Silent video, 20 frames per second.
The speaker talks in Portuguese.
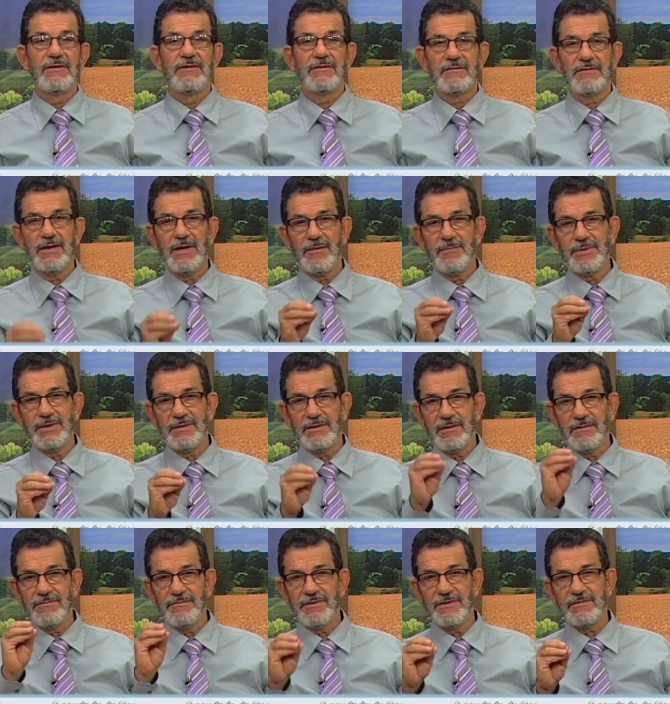Sabe,
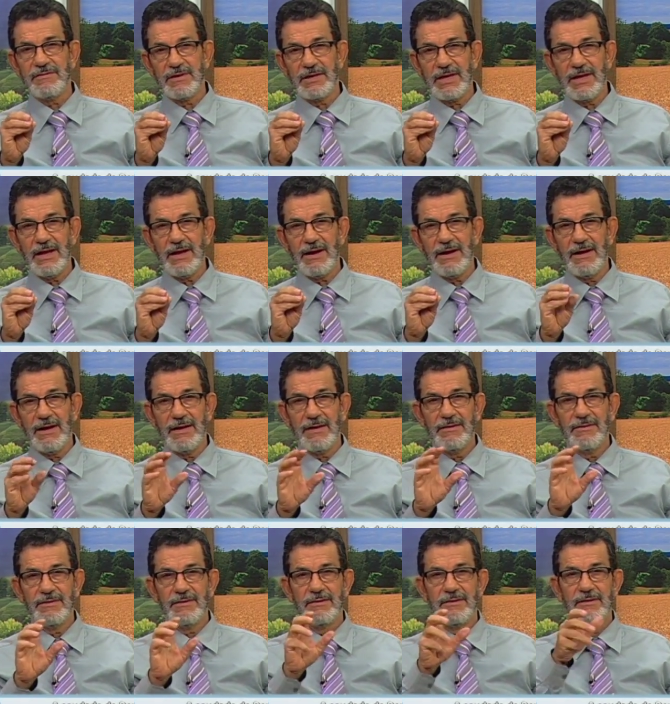talvez aquela
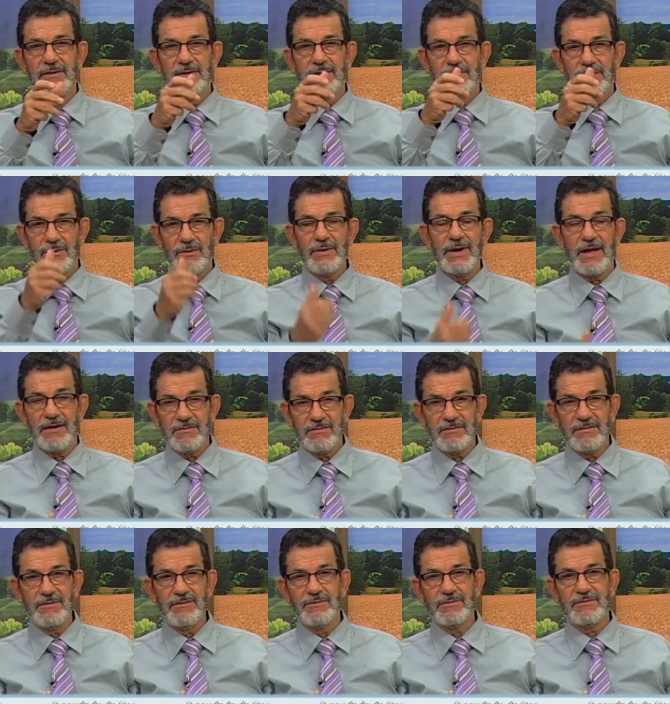
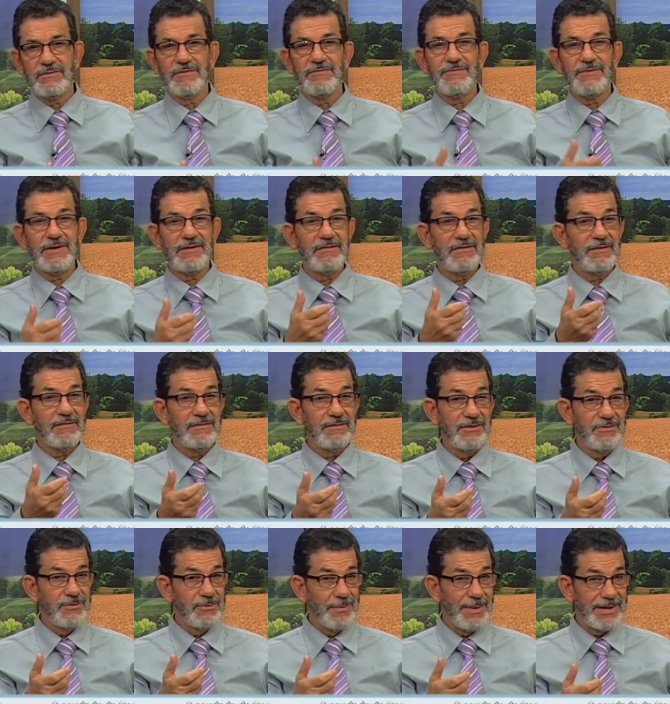oração que você fazia
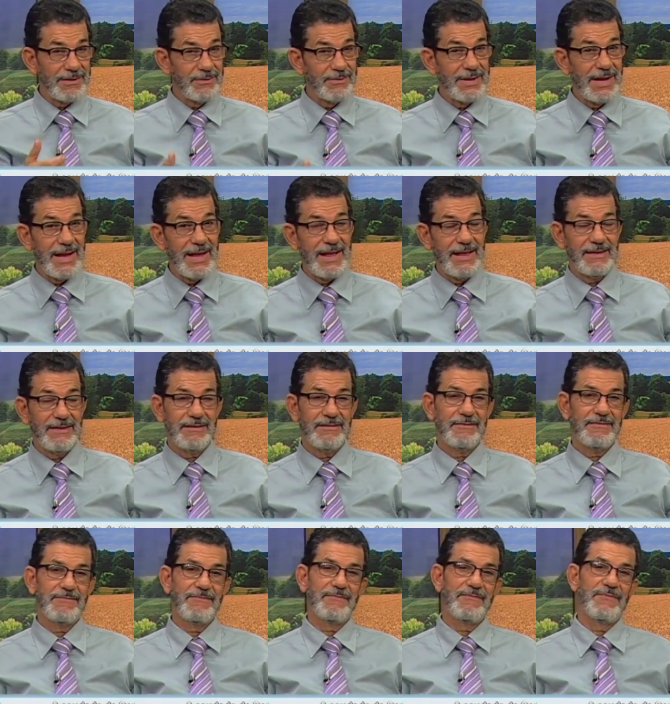assim de madrugada.
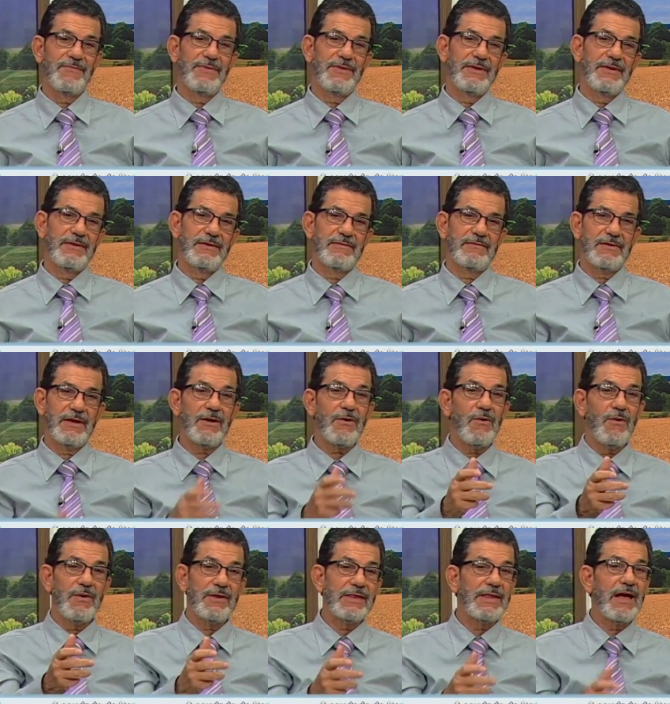Você
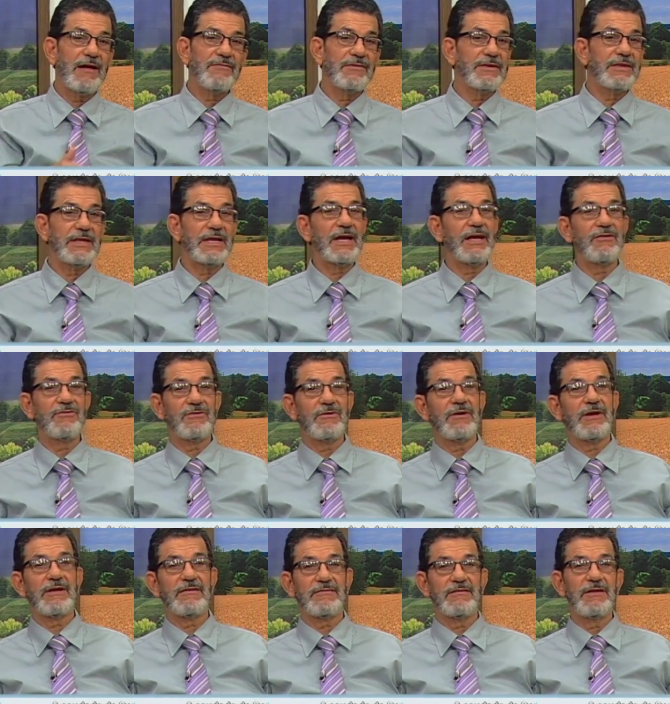acordava três
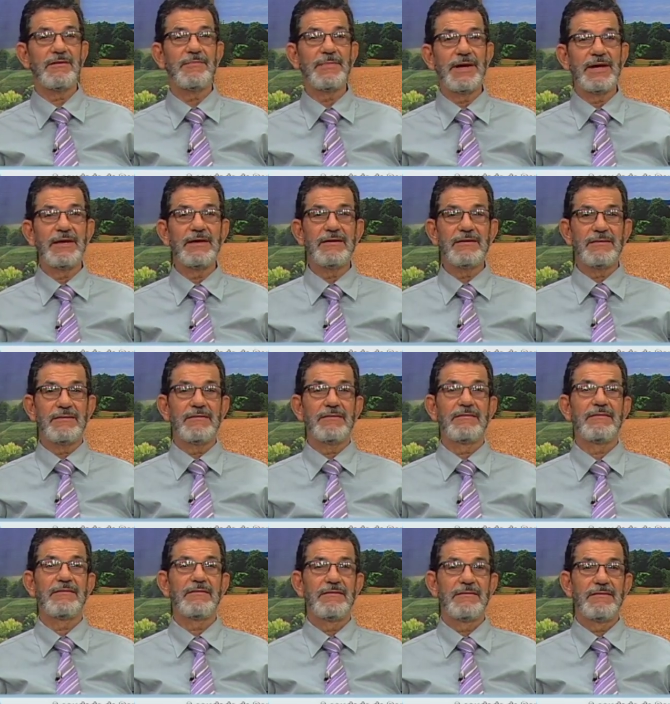horas da manhã,
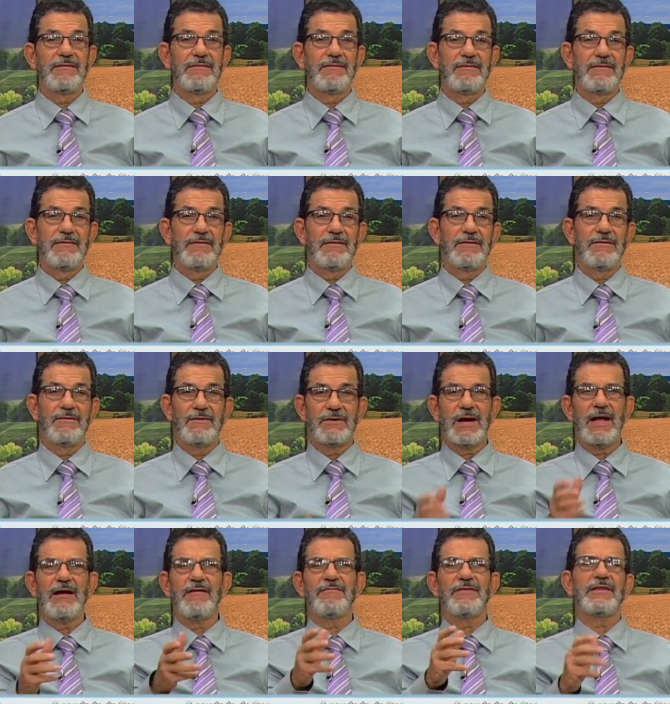
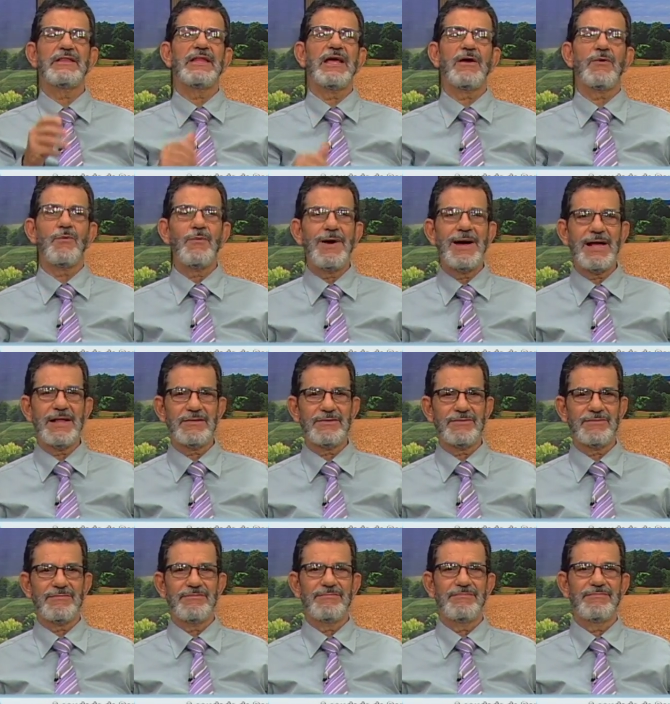orava até
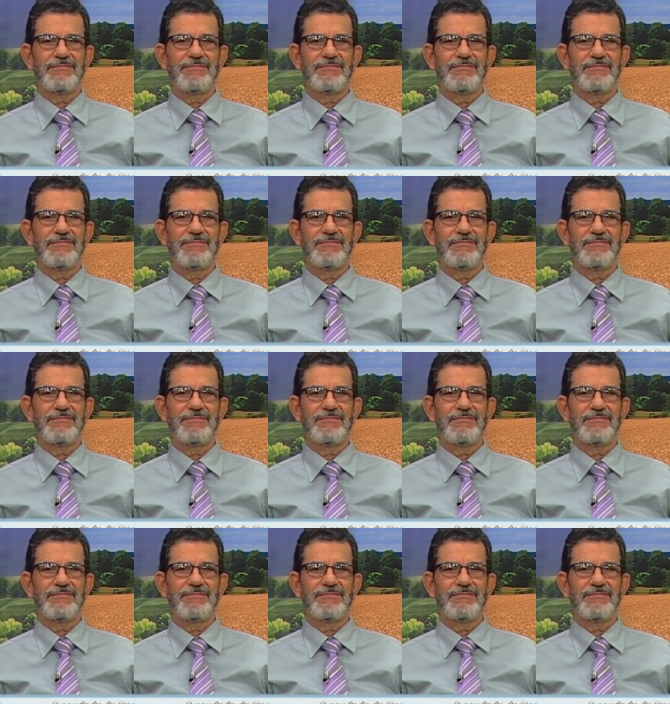quatro.